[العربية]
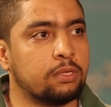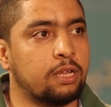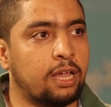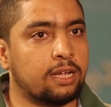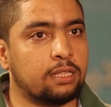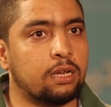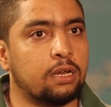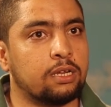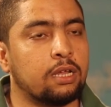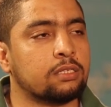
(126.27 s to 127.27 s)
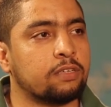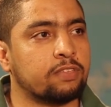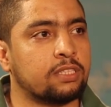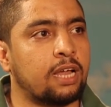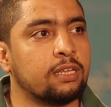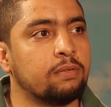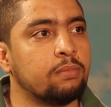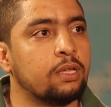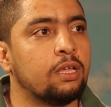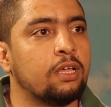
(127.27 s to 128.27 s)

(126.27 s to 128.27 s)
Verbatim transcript: الحاجات اللي ناقصه في التعليم